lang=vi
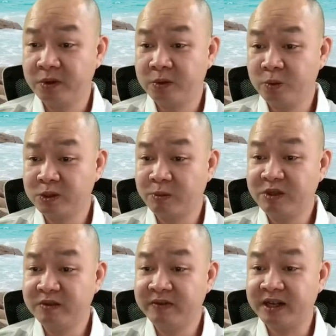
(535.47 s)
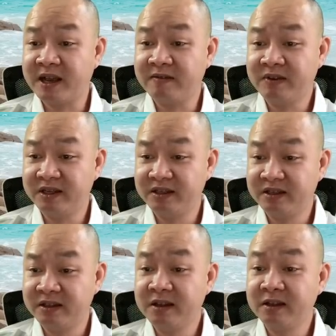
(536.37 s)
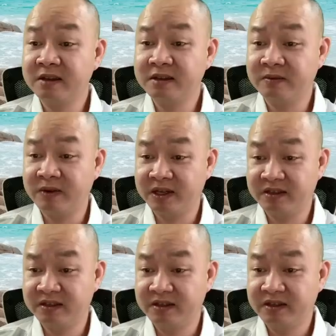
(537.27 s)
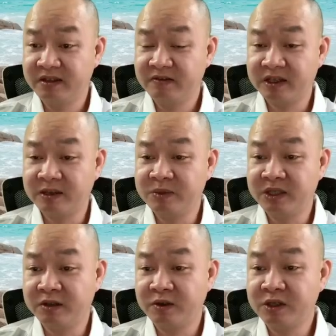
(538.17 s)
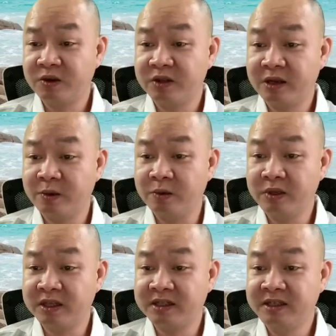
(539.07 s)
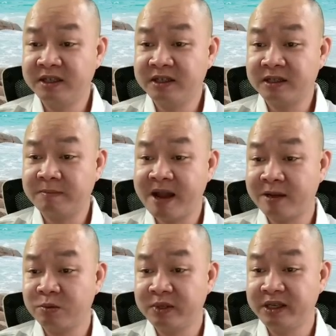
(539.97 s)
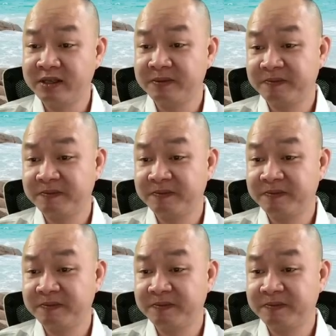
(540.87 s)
cũng giống như Việt Á vậy, tương tự như vậy. Và thậm chí có những gói thầu người ta chia ra là ba công ty